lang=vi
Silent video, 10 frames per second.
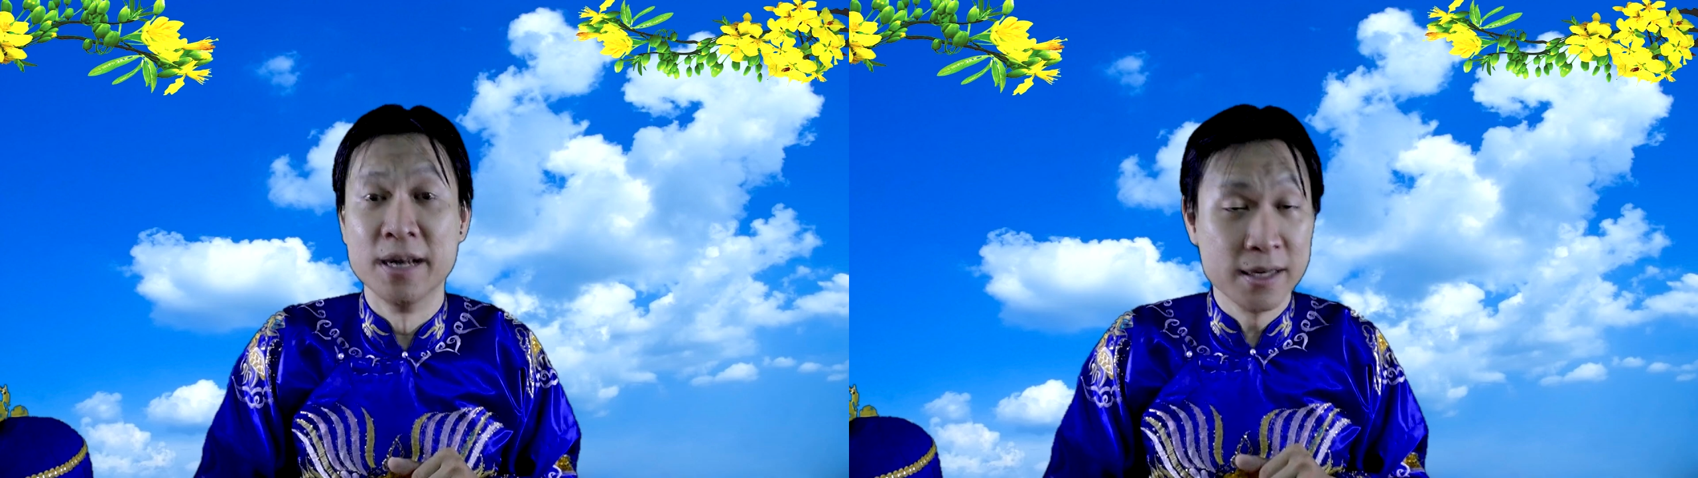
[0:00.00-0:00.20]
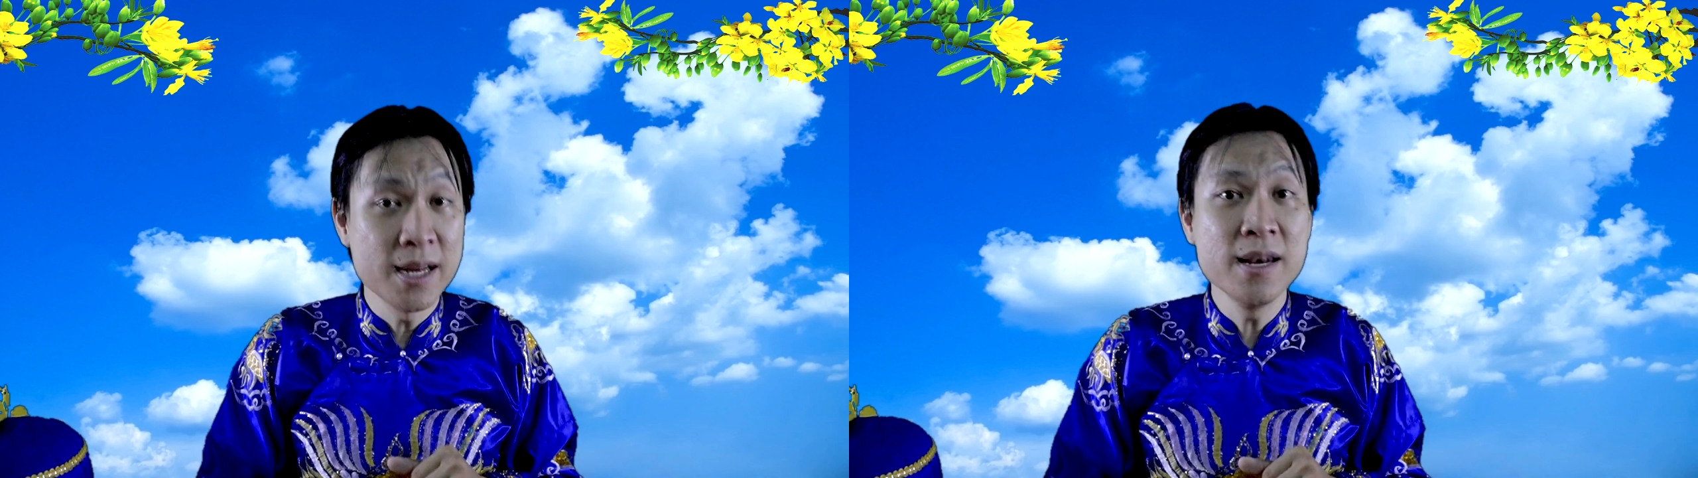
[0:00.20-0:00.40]

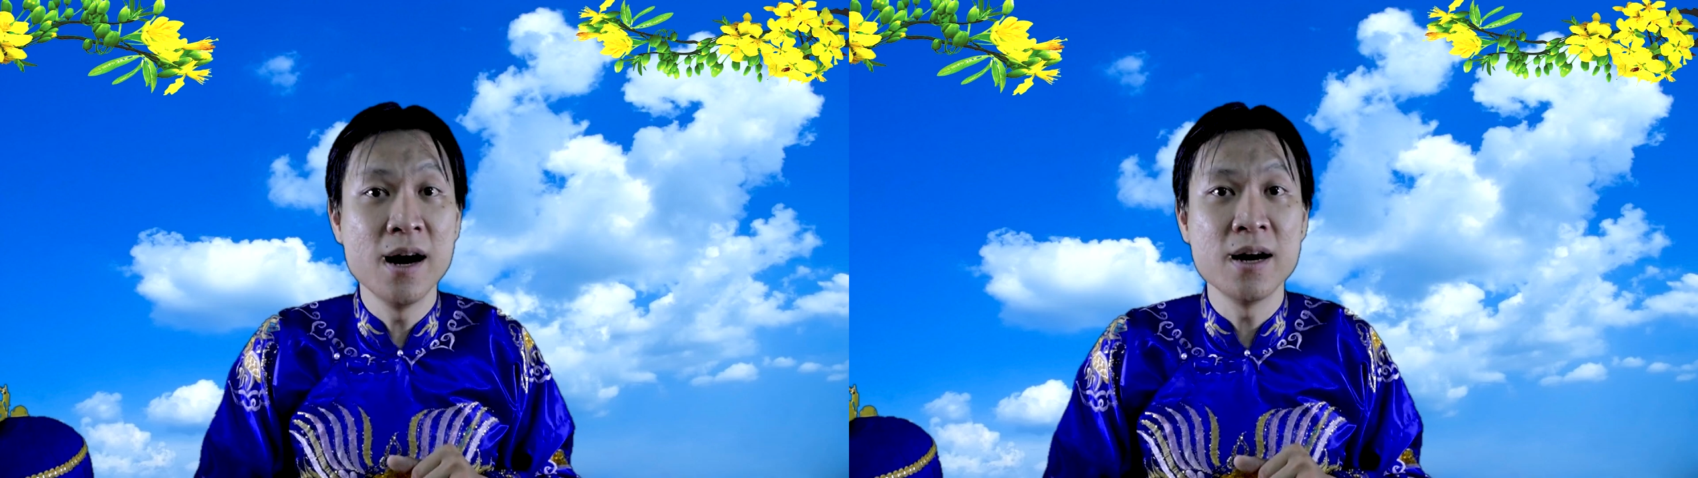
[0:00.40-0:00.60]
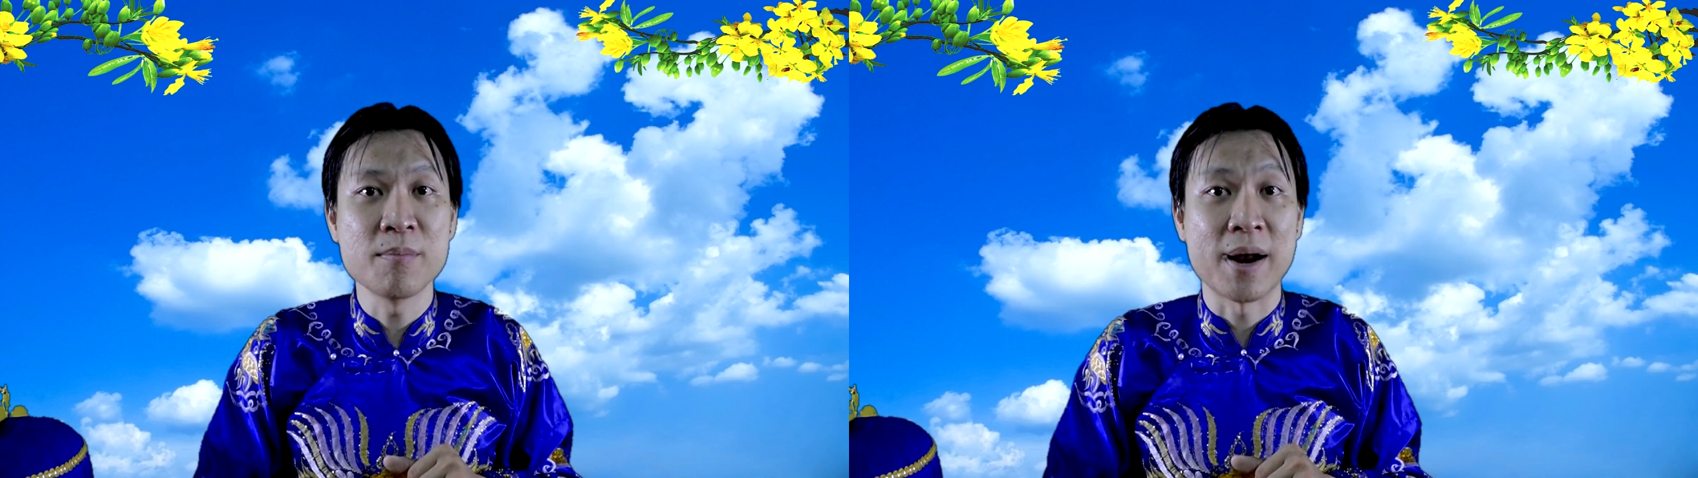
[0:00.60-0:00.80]
những cái
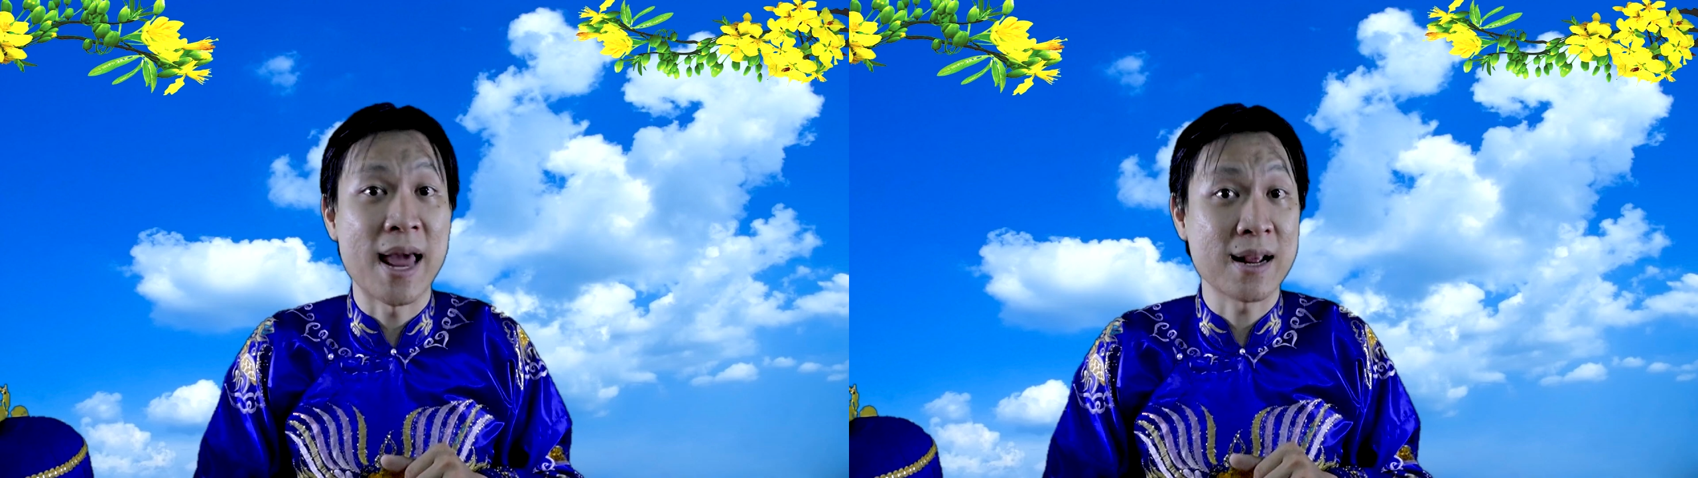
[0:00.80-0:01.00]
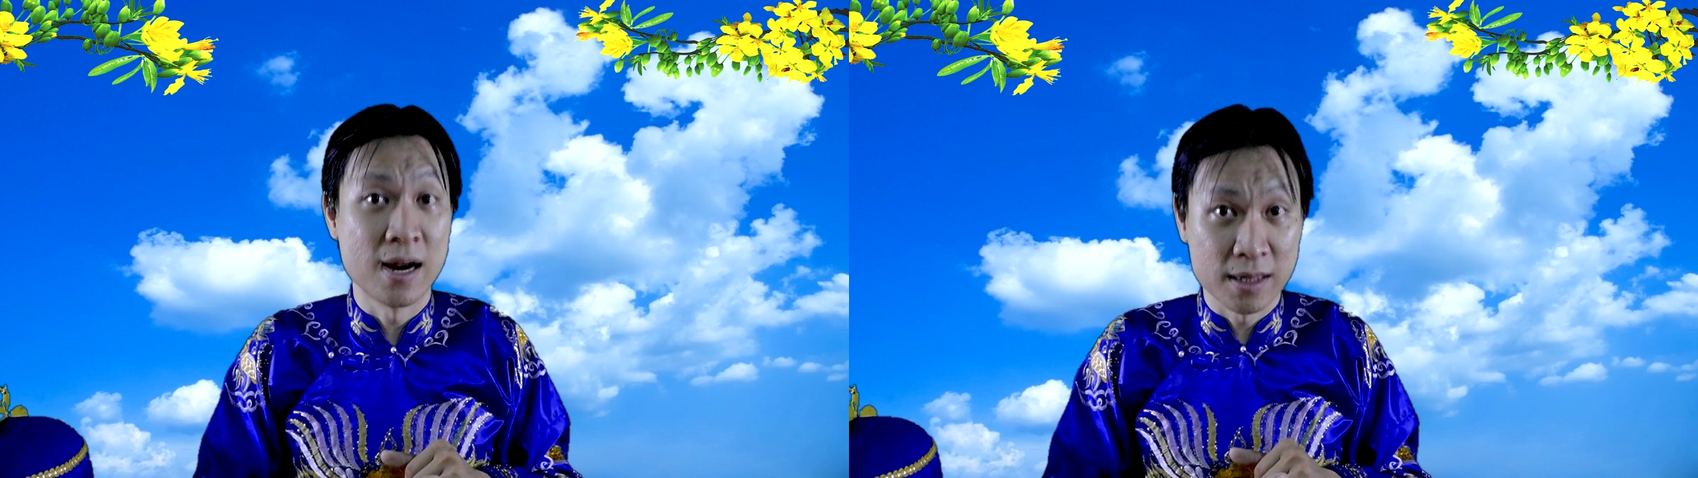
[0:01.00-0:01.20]
nơi mà
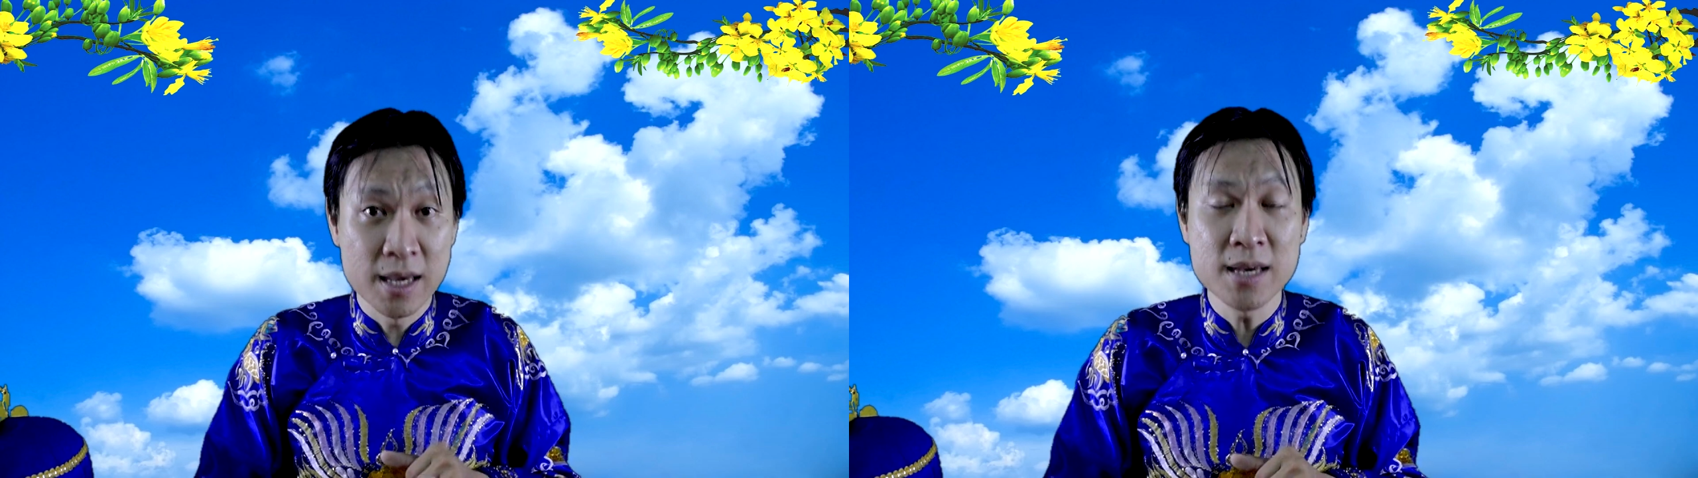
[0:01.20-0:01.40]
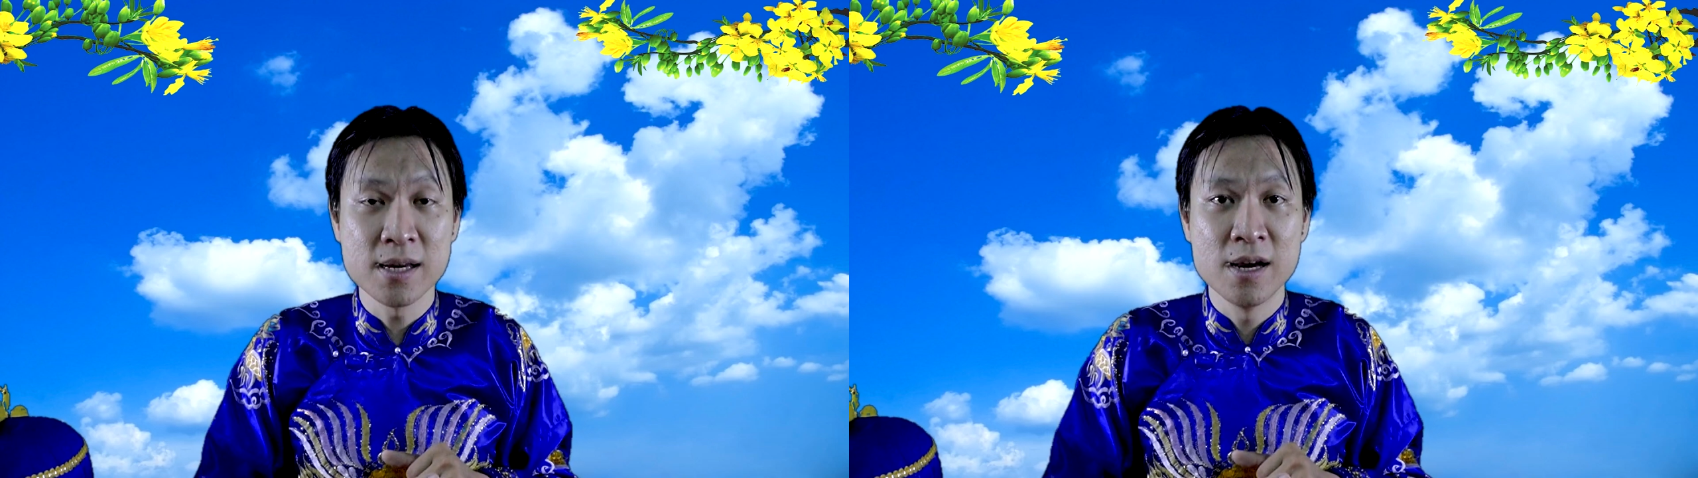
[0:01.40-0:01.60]
đang cần
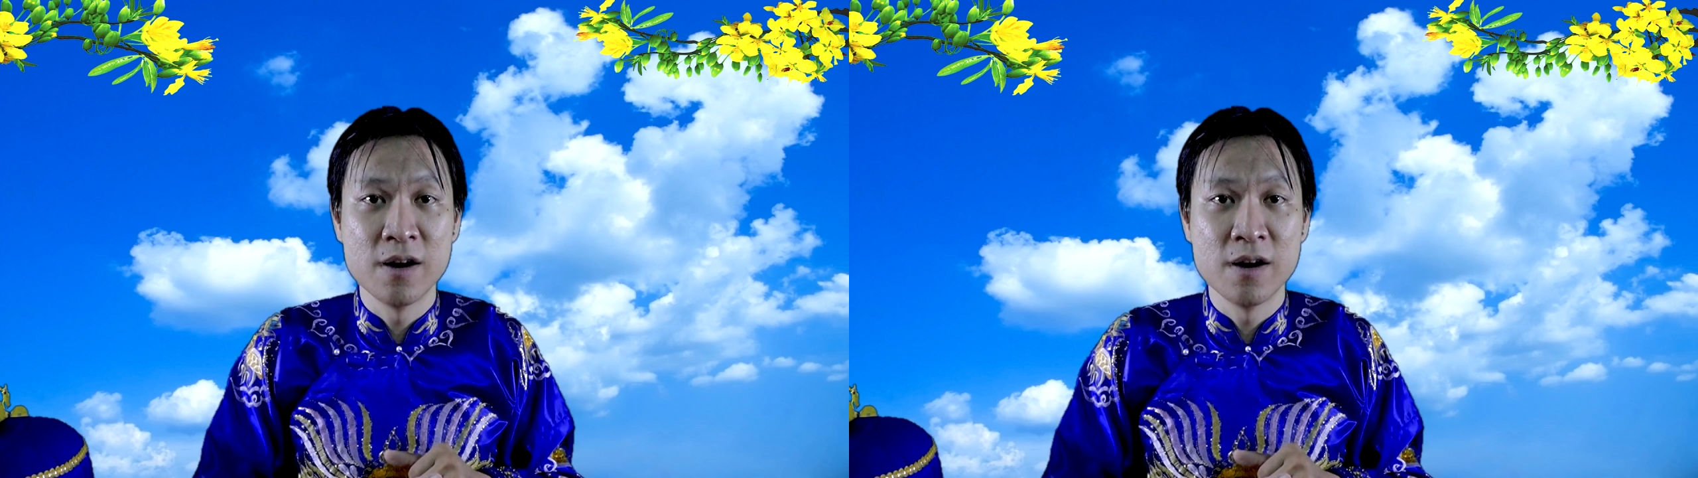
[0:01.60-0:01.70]
thiết